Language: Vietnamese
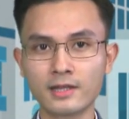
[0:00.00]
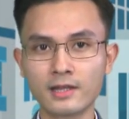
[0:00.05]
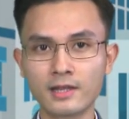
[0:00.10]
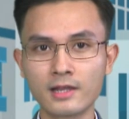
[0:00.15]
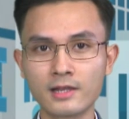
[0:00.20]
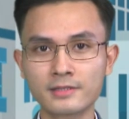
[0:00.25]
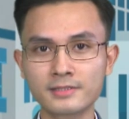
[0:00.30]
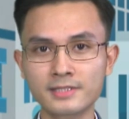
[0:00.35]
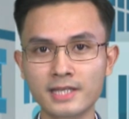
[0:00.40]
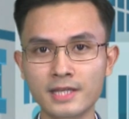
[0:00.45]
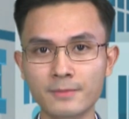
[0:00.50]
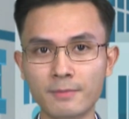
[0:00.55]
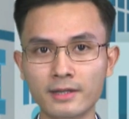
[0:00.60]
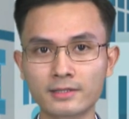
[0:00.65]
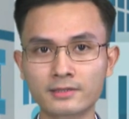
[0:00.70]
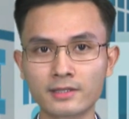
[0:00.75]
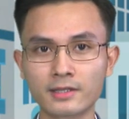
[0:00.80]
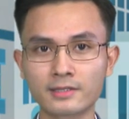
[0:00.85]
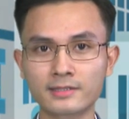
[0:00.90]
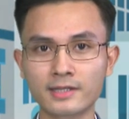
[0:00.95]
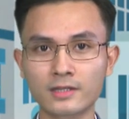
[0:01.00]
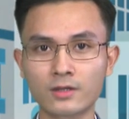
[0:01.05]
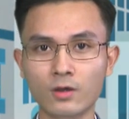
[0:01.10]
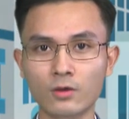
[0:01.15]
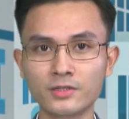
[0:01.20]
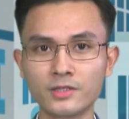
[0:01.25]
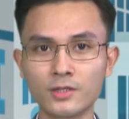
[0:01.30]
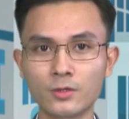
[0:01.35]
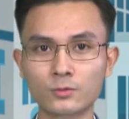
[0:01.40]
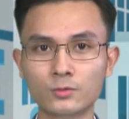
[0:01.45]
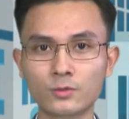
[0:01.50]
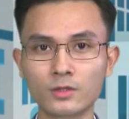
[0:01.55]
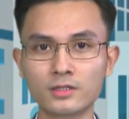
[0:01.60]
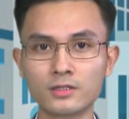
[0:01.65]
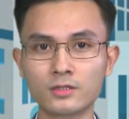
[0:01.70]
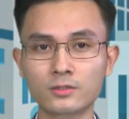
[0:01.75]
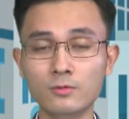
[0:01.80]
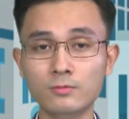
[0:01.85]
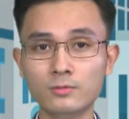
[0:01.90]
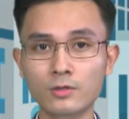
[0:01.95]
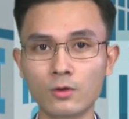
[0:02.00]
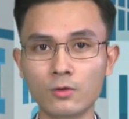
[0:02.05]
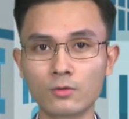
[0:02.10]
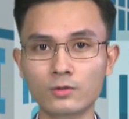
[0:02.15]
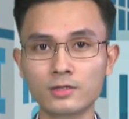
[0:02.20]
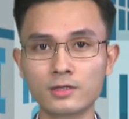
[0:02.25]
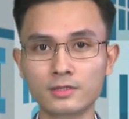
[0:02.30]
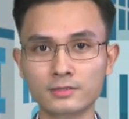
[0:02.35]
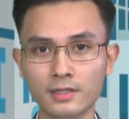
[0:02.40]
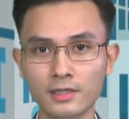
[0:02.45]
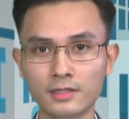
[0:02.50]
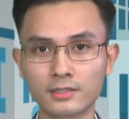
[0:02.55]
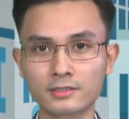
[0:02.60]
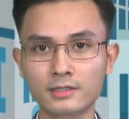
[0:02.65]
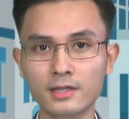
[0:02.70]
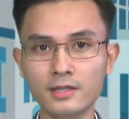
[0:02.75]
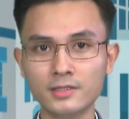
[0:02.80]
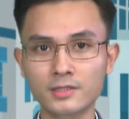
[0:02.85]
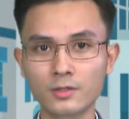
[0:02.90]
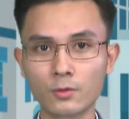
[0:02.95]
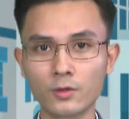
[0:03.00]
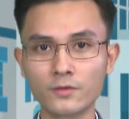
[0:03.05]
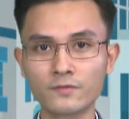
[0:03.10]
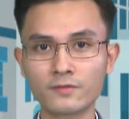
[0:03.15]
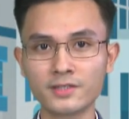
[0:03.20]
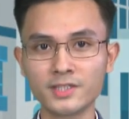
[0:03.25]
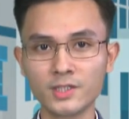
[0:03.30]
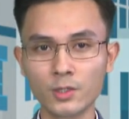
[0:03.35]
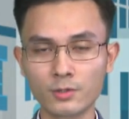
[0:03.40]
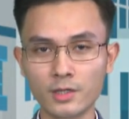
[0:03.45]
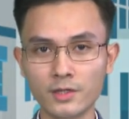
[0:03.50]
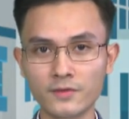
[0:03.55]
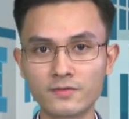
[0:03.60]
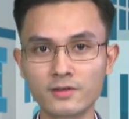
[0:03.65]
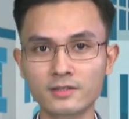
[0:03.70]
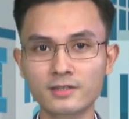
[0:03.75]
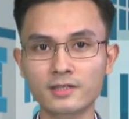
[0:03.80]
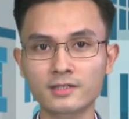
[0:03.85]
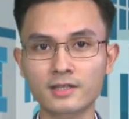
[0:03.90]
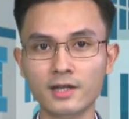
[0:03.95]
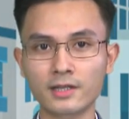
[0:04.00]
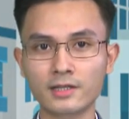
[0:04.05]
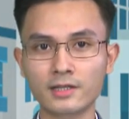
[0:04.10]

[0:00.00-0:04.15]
Trên địa bàn tỉnh lại có nhiều tuyến đường quốc lộ, đường tỉnh kết nối với nhiều địa phương lân cận.